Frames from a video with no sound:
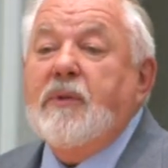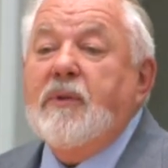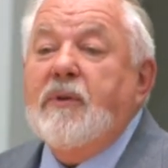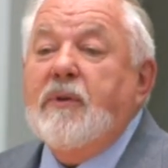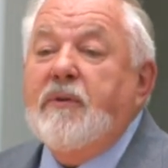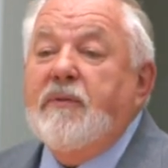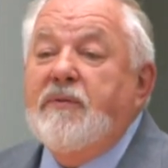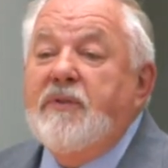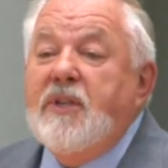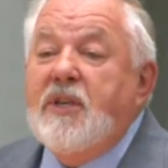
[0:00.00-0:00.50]

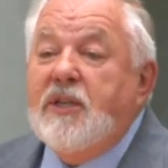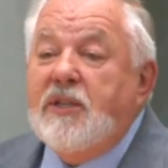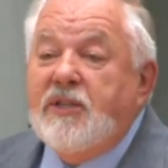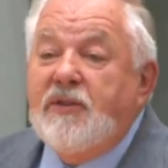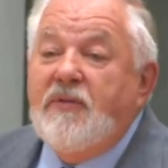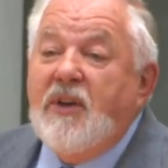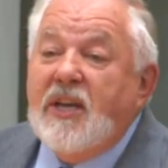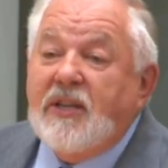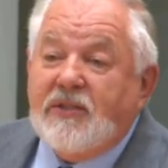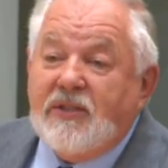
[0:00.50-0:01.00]
в
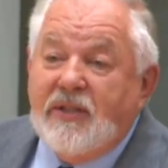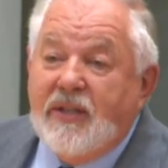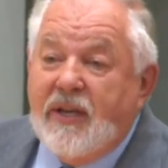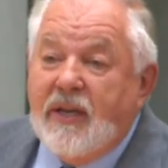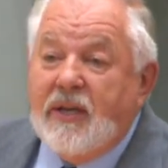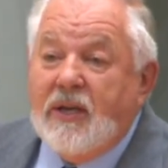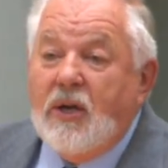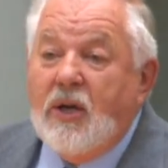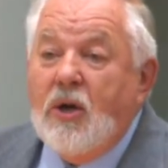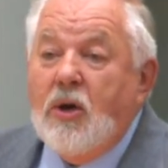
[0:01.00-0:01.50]

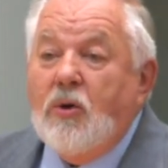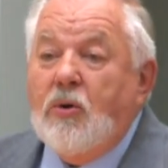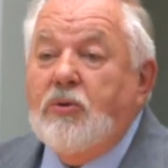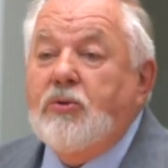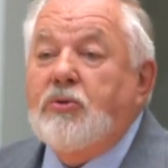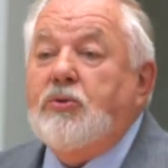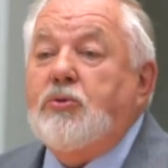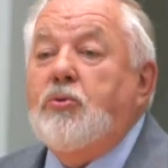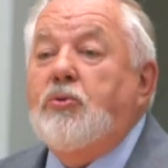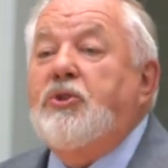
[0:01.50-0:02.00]
неизвестное, Он
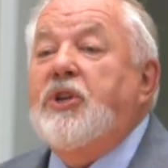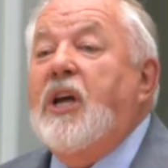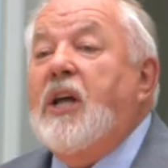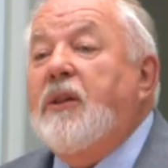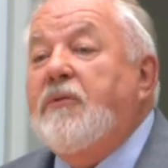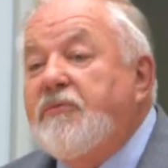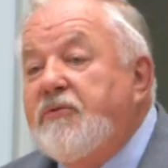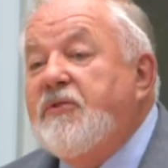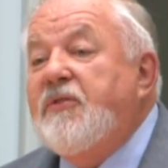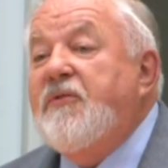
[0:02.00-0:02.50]

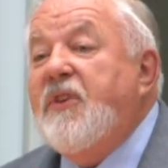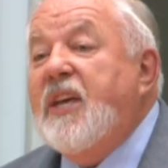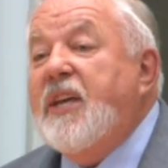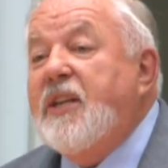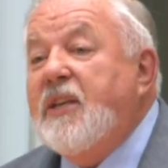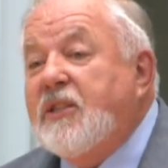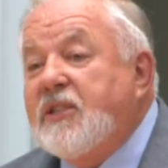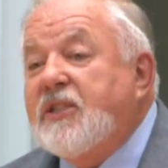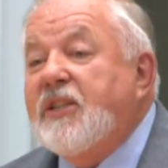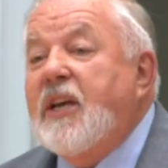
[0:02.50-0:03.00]
стучал в
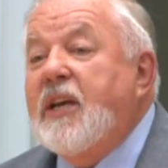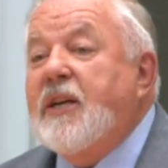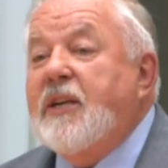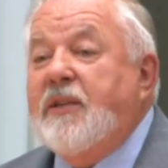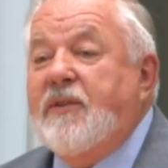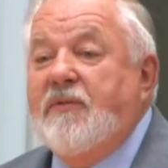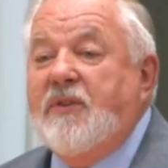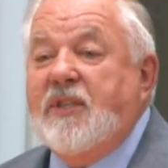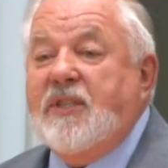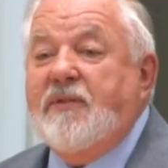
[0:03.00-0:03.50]
двери
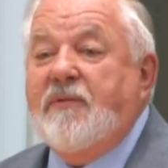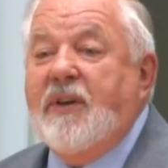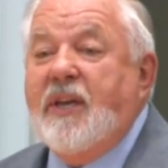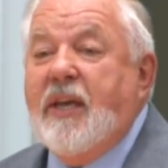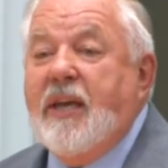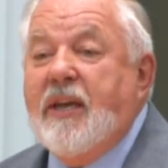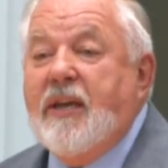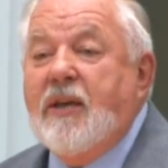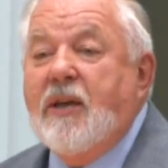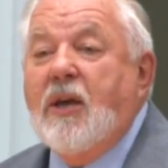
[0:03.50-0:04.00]
церкви
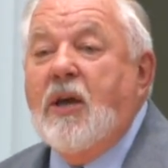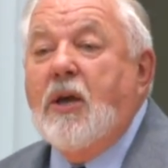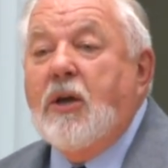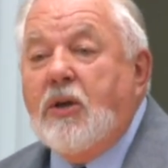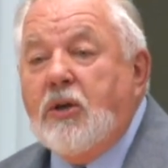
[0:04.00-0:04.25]
своей,